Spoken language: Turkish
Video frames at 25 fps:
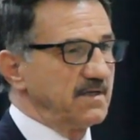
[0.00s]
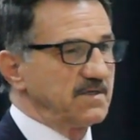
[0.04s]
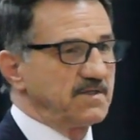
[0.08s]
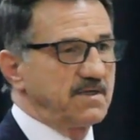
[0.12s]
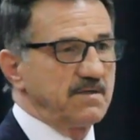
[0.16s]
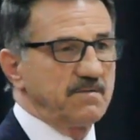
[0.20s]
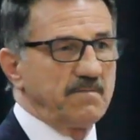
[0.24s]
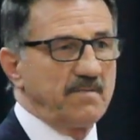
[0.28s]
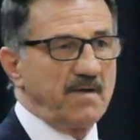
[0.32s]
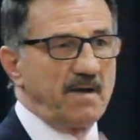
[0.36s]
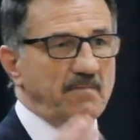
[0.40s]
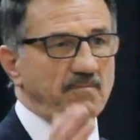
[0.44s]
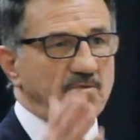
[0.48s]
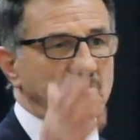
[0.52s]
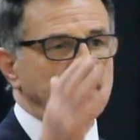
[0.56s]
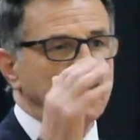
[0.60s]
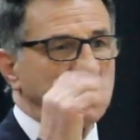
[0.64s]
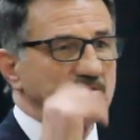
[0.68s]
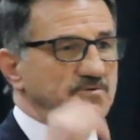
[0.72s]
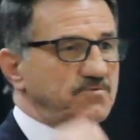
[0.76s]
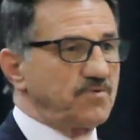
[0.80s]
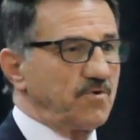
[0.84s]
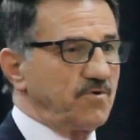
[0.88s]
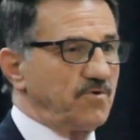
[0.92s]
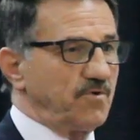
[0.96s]
Şimdi ben
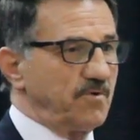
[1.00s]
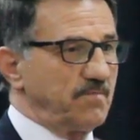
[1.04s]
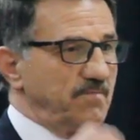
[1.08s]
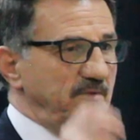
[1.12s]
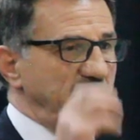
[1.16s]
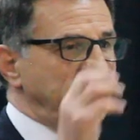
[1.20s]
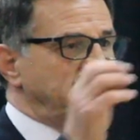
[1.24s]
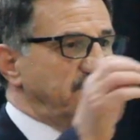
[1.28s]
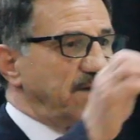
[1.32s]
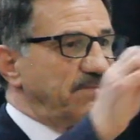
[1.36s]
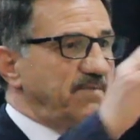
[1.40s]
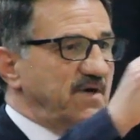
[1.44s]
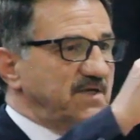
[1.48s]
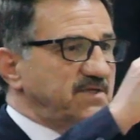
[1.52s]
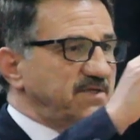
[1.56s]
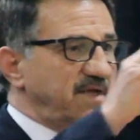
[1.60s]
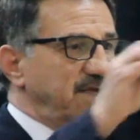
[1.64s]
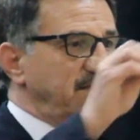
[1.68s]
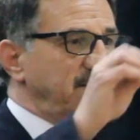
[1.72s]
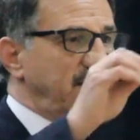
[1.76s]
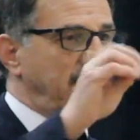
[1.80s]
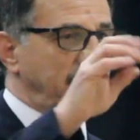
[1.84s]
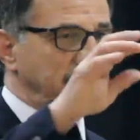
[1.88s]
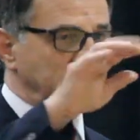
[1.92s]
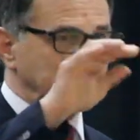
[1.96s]
buradan soruyorum. İlçe
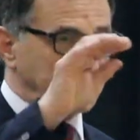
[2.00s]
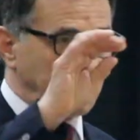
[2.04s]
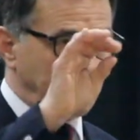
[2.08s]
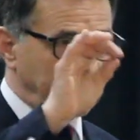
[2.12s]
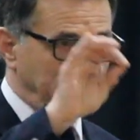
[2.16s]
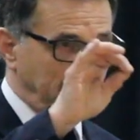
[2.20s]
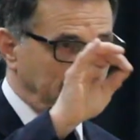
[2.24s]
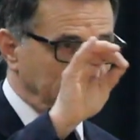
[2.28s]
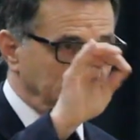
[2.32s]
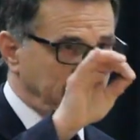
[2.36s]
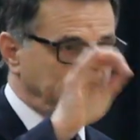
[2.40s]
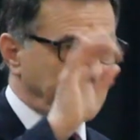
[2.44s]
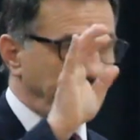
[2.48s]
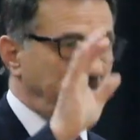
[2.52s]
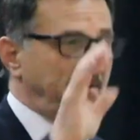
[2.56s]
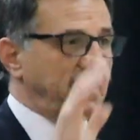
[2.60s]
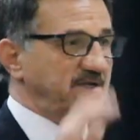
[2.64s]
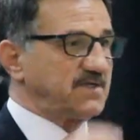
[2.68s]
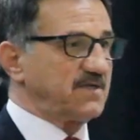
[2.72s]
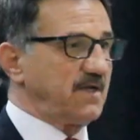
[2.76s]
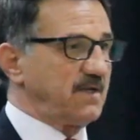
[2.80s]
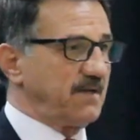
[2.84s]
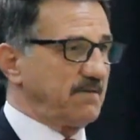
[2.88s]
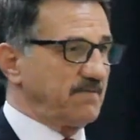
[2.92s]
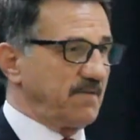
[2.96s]
başkanlarımız ama ilçe
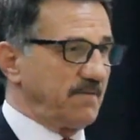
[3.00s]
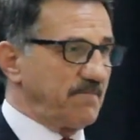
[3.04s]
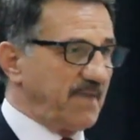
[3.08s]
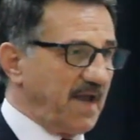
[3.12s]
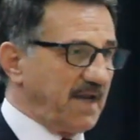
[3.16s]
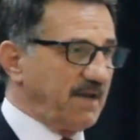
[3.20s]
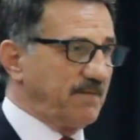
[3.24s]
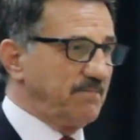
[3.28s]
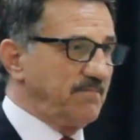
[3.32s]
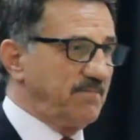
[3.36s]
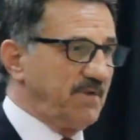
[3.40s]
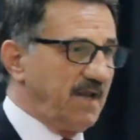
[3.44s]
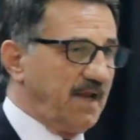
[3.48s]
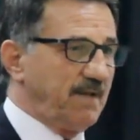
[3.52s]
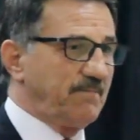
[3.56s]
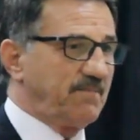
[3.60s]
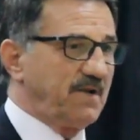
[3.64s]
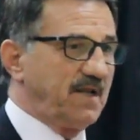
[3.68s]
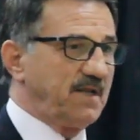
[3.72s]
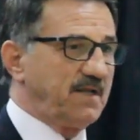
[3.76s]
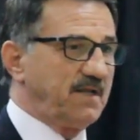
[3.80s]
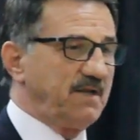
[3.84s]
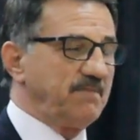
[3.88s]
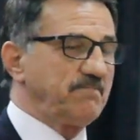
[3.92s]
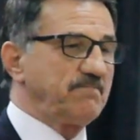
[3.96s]
başkanlarımız benim bile
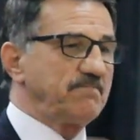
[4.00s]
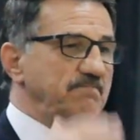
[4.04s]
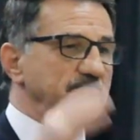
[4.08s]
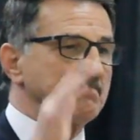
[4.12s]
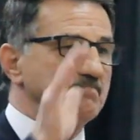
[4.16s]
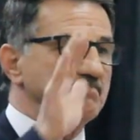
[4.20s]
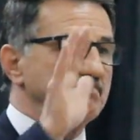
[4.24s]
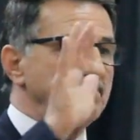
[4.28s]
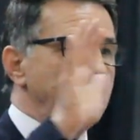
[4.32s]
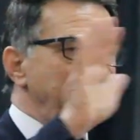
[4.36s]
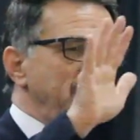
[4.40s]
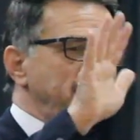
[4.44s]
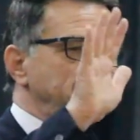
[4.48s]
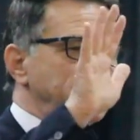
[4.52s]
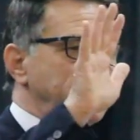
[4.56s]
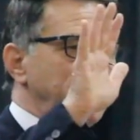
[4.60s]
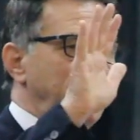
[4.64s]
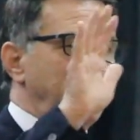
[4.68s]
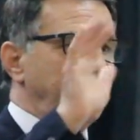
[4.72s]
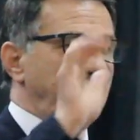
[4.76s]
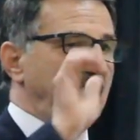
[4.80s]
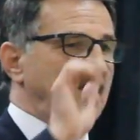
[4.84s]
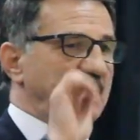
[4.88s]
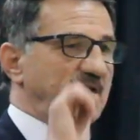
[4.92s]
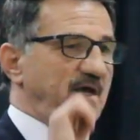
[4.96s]
bildiğim beş
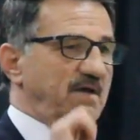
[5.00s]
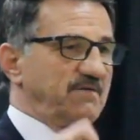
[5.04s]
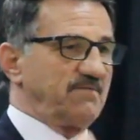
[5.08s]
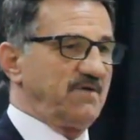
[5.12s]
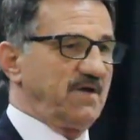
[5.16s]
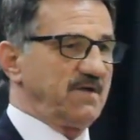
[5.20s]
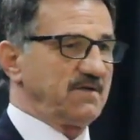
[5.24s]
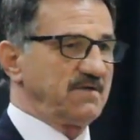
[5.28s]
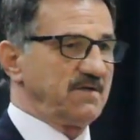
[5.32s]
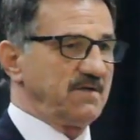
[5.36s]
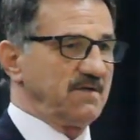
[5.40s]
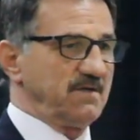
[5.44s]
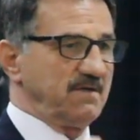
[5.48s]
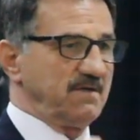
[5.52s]
tane aday var.